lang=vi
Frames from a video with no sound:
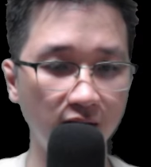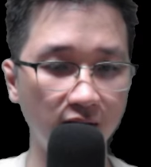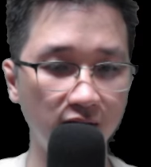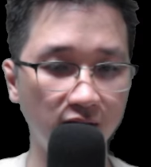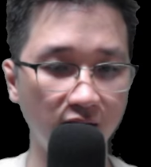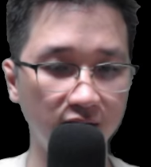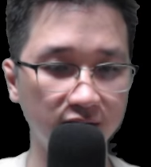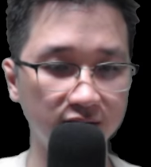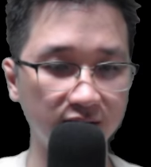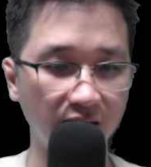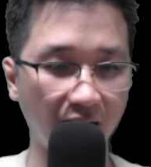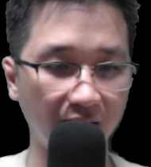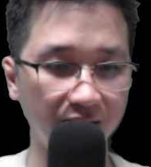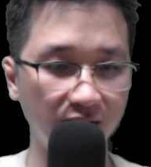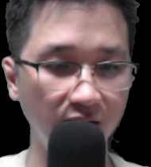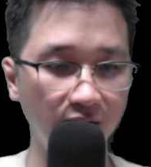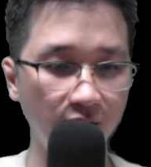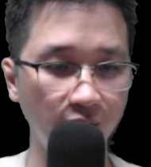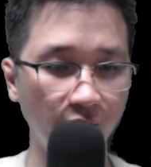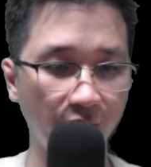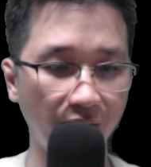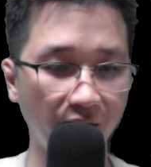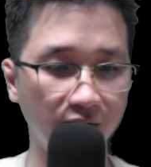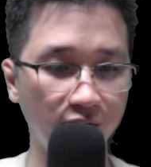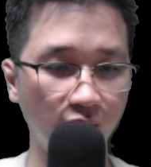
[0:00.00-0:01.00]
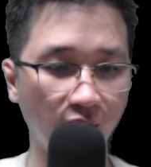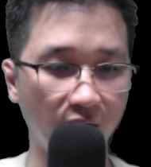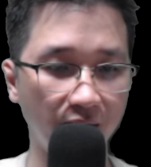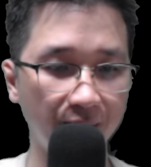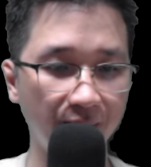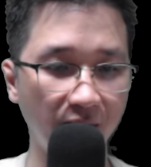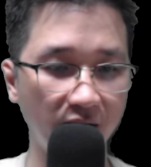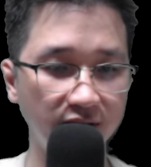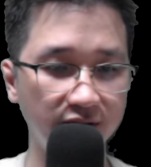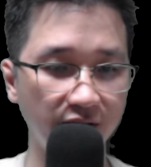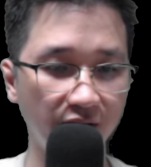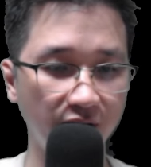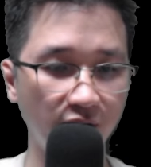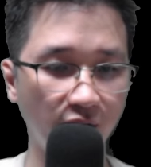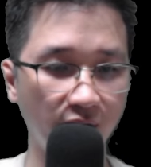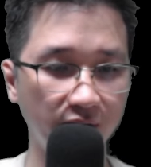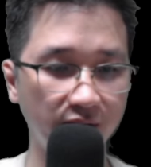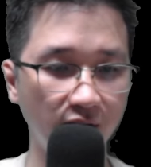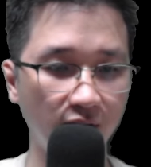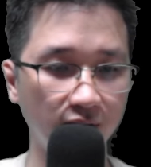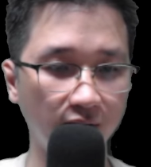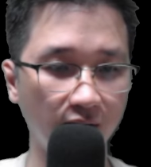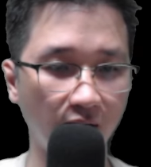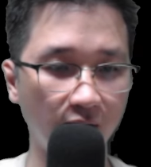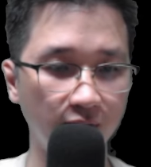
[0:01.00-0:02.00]
cường giả Thương Huyền đuổi bắt chi đội
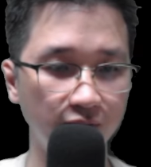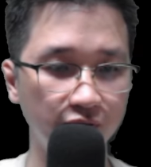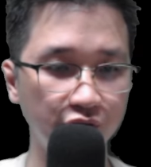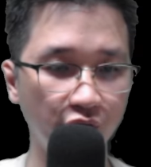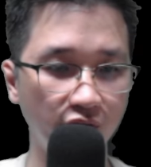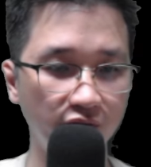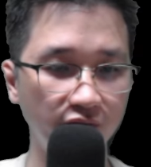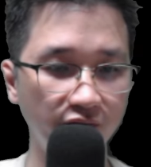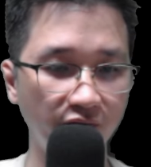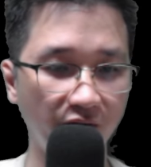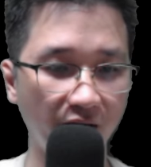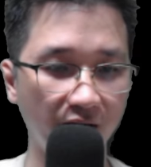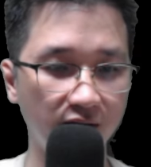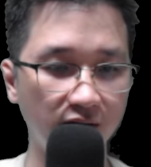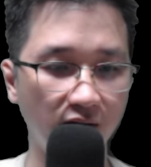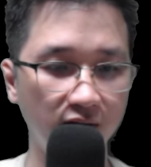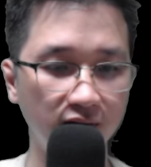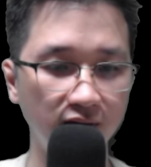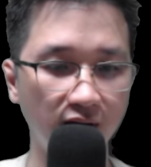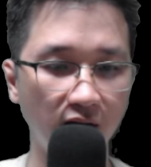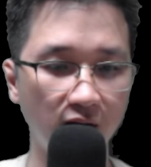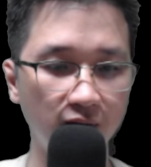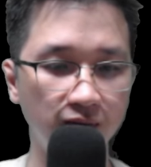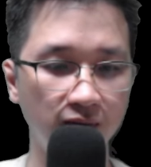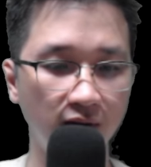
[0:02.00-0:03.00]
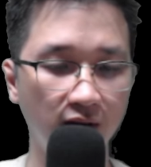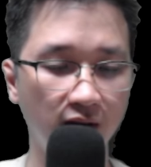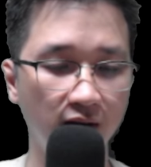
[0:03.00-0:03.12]
yêu tộc trốn về hướng đông.